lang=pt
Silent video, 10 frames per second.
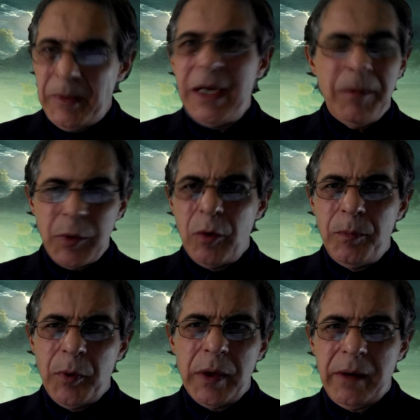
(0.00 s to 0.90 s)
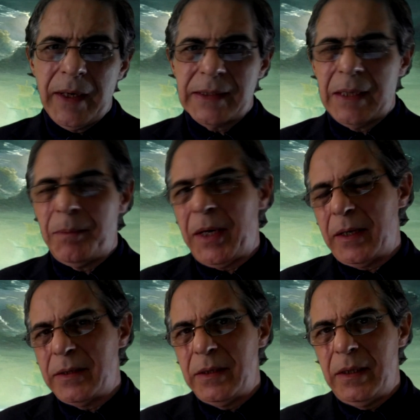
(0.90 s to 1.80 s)
me lembrou um pouquinho essa
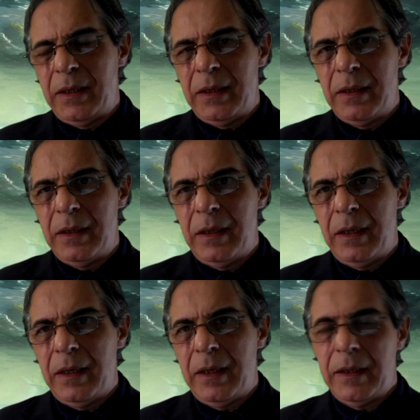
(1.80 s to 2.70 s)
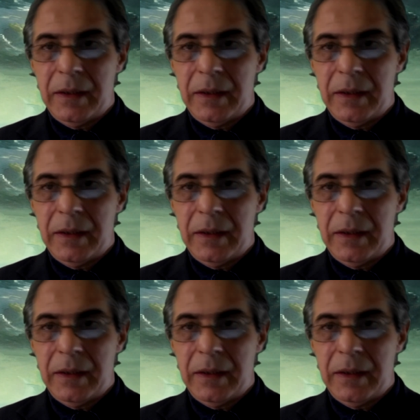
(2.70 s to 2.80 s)
parte é,